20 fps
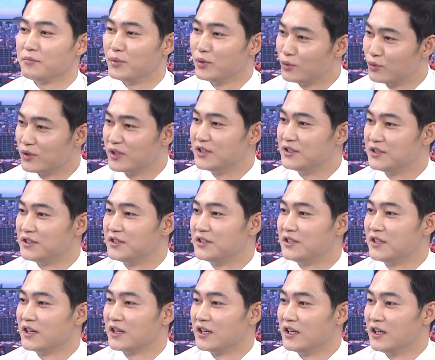미국 리치
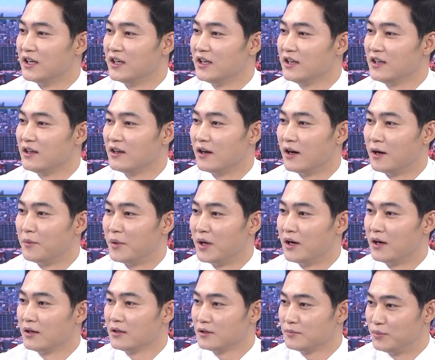시장이 예.
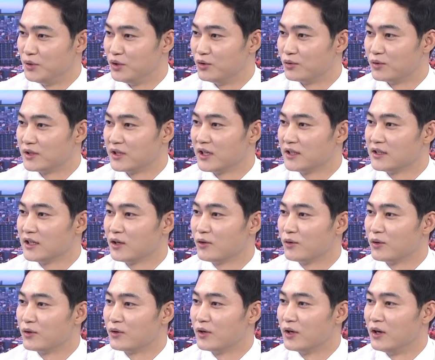아마 비중을
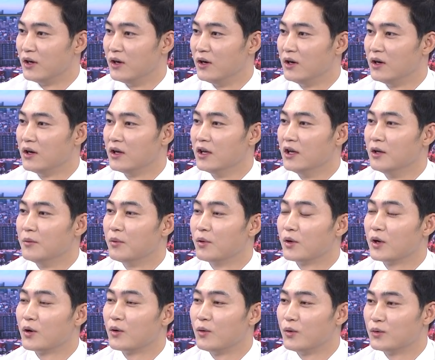차지하고 있고요. 예.
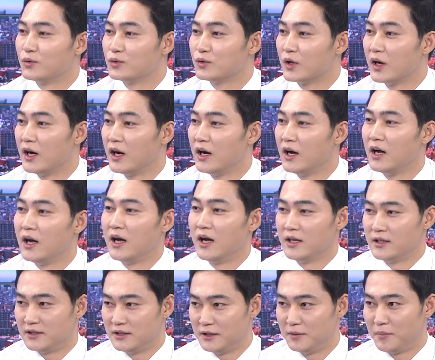일본하고 호주가 음.
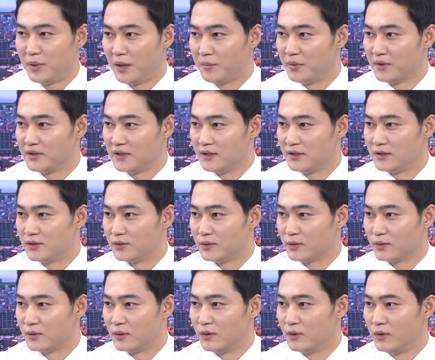한 7, 8%
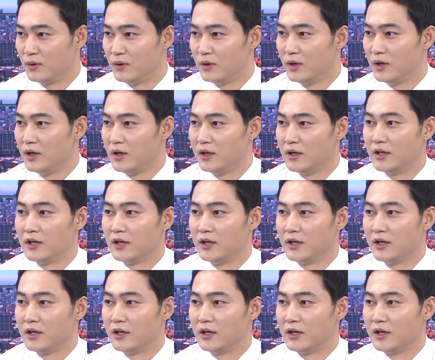정도 음.